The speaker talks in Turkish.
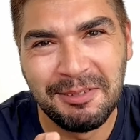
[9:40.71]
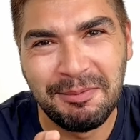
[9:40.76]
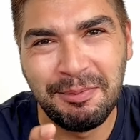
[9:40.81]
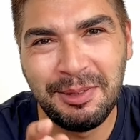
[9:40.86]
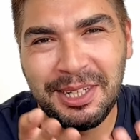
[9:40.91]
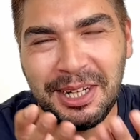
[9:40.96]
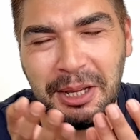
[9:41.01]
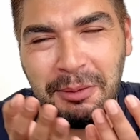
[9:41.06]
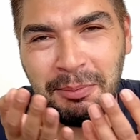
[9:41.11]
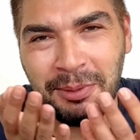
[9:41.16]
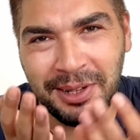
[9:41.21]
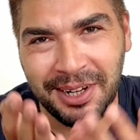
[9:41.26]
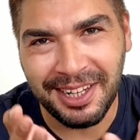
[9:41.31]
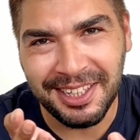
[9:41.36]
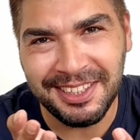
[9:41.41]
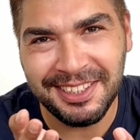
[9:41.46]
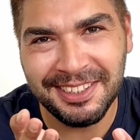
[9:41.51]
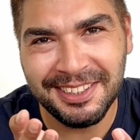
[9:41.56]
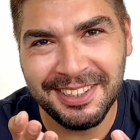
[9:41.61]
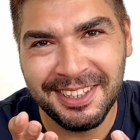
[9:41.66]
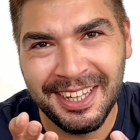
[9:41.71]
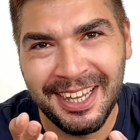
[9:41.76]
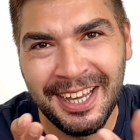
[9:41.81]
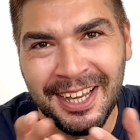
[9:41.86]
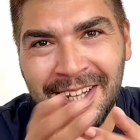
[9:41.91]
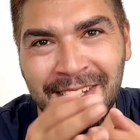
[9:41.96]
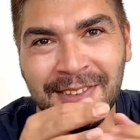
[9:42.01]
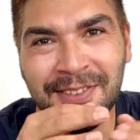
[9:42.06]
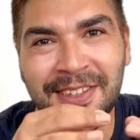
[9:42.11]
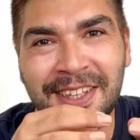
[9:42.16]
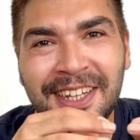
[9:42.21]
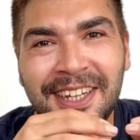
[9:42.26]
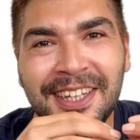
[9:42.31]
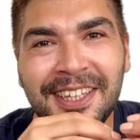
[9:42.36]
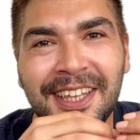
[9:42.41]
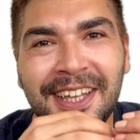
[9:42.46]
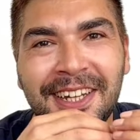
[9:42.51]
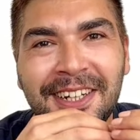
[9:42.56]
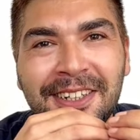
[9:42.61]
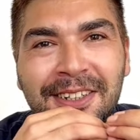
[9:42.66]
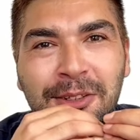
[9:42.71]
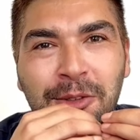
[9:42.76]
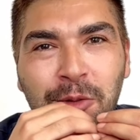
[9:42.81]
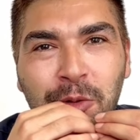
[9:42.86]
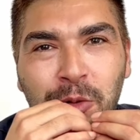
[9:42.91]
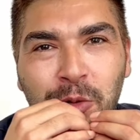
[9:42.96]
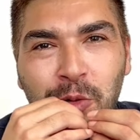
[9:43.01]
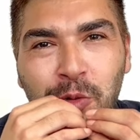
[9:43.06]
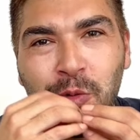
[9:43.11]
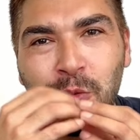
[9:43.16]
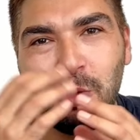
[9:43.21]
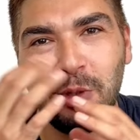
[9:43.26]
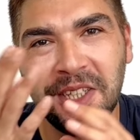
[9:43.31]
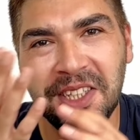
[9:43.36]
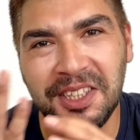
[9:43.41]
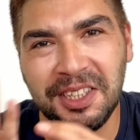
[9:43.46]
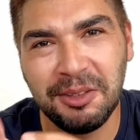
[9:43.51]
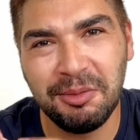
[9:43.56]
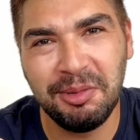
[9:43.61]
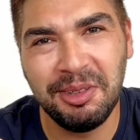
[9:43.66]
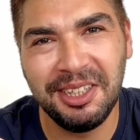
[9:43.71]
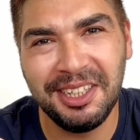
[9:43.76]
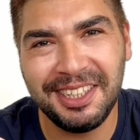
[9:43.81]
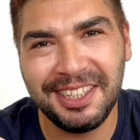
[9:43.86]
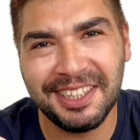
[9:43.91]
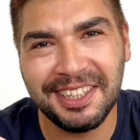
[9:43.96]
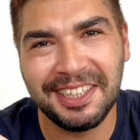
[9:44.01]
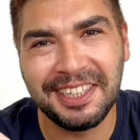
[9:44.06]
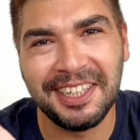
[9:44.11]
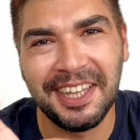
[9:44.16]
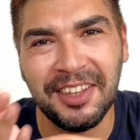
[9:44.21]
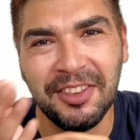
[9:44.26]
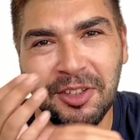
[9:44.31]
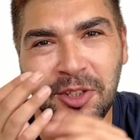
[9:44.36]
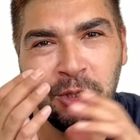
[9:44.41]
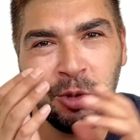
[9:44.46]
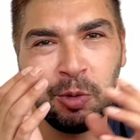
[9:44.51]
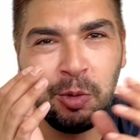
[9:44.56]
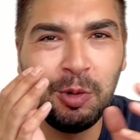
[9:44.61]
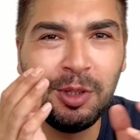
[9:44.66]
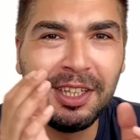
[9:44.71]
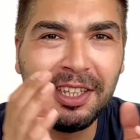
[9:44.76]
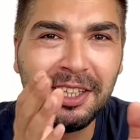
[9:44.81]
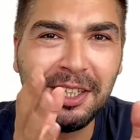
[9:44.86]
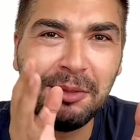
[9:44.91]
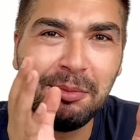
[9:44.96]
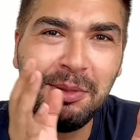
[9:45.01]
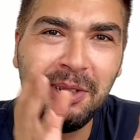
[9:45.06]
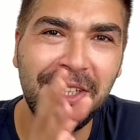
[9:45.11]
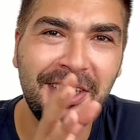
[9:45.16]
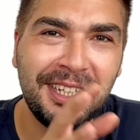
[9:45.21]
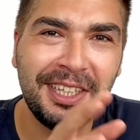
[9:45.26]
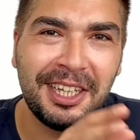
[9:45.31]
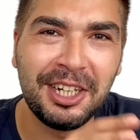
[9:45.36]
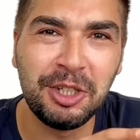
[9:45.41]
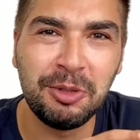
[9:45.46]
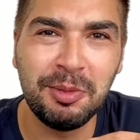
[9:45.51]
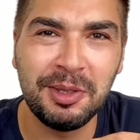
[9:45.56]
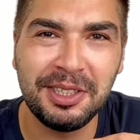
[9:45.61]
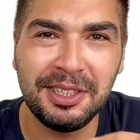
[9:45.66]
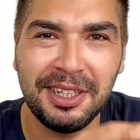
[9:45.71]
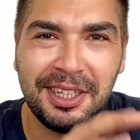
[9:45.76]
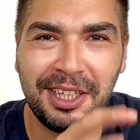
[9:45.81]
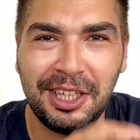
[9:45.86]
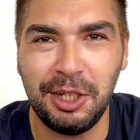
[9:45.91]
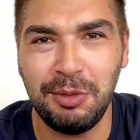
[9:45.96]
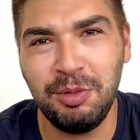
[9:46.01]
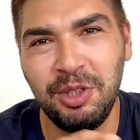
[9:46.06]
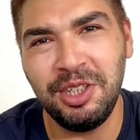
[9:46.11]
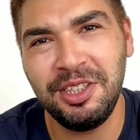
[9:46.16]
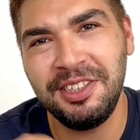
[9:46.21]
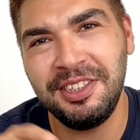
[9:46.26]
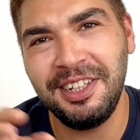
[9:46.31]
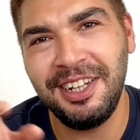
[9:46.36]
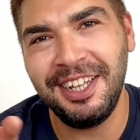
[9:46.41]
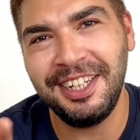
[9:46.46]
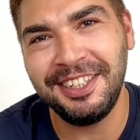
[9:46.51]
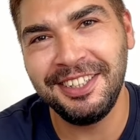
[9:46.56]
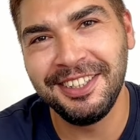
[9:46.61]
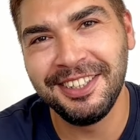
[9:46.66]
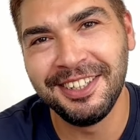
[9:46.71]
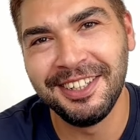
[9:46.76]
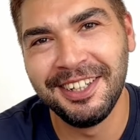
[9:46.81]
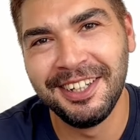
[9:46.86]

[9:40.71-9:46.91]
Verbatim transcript: bir aparat ne kadar kötü kullanılabilir ya da yanlış kullanılabilir yarışmasına girmiş diziler.